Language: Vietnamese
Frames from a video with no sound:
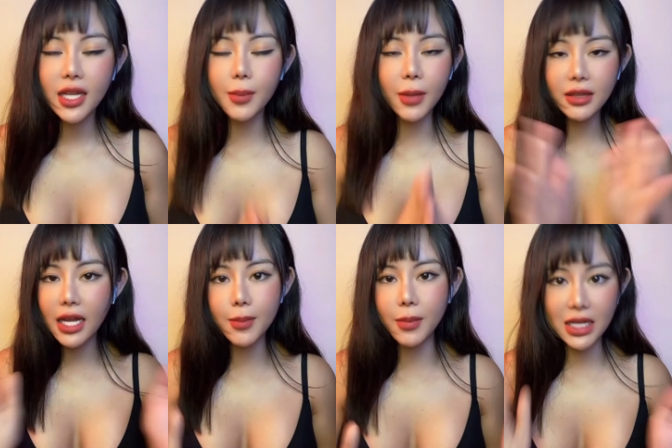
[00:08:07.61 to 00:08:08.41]
thì mình
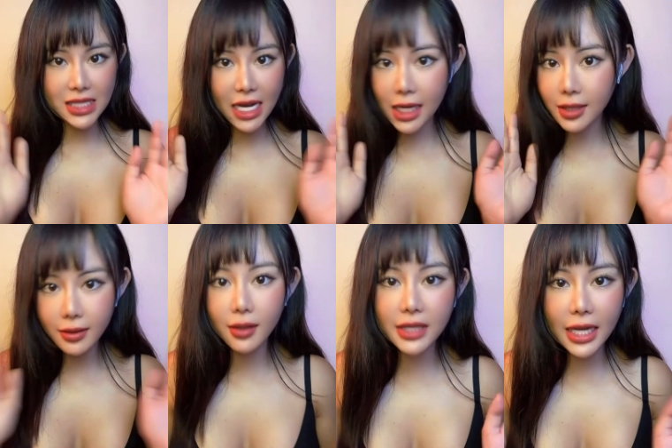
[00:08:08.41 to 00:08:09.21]
tiêm mình sẽ
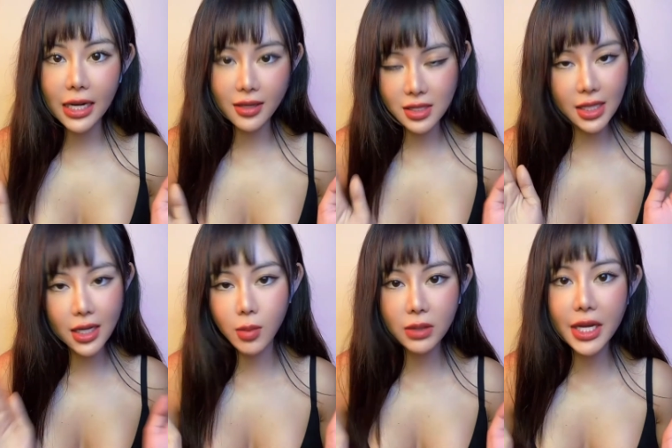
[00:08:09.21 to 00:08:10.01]
tất nhiên là nó sẽ
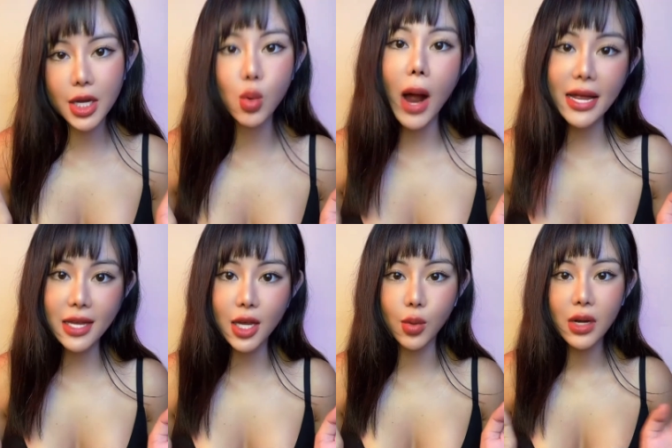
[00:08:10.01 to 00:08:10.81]
không thấy hiệu quả
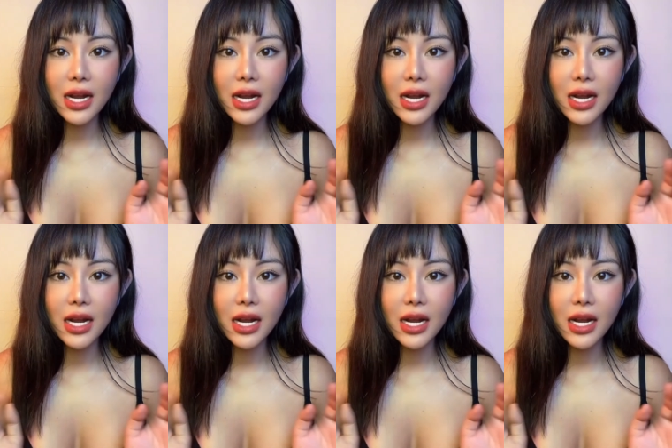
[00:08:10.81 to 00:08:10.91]
nhiều